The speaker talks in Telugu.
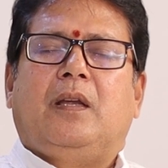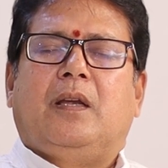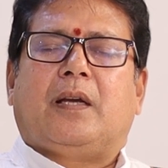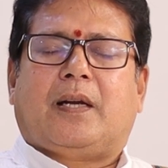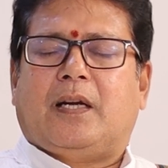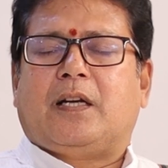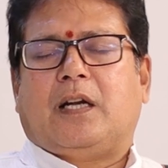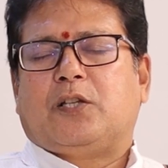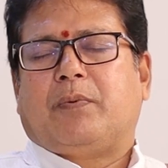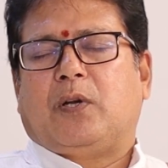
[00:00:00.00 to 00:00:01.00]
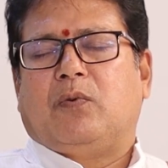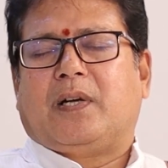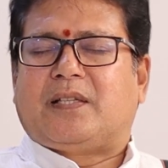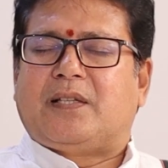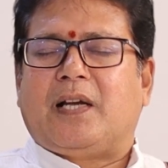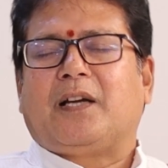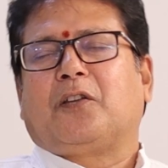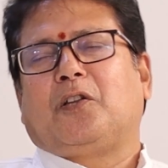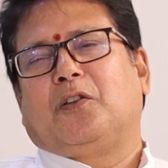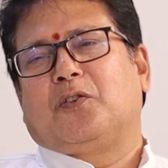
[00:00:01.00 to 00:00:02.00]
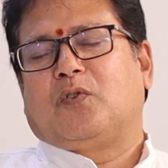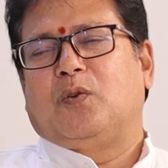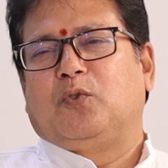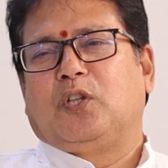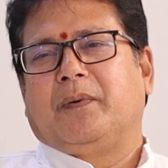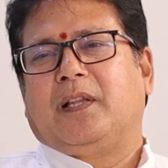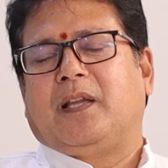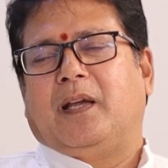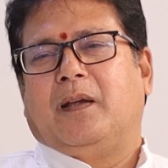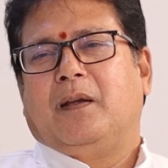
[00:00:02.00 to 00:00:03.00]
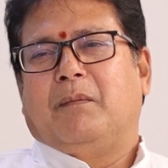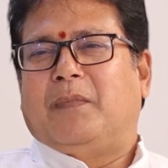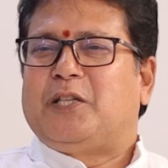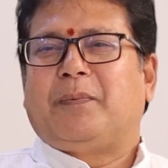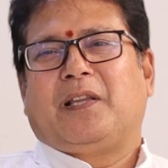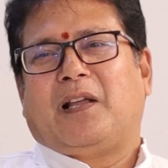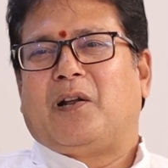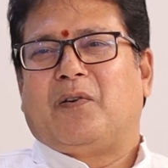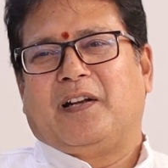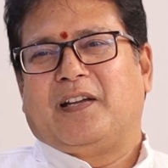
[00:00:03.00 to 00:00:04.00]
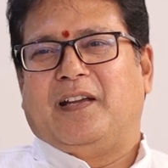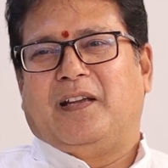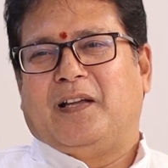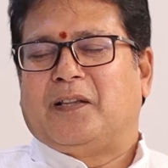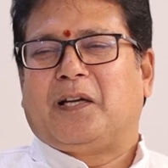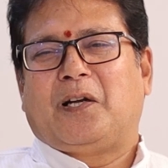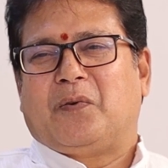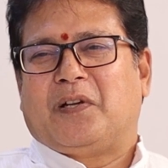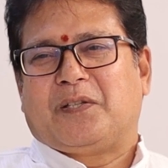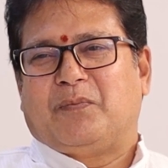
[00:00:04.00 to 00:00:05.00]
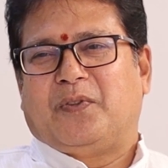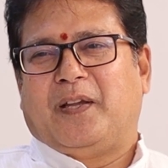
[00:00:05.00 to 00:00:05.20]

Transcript: ఈ కర్కాటక రాశి వారు కాస్త జాగ్రత్తలు తీసుకుని ముందుకు వెళ్తే మంచి ఫలితాలు రావడానికి ఎంతగానో అవకాశం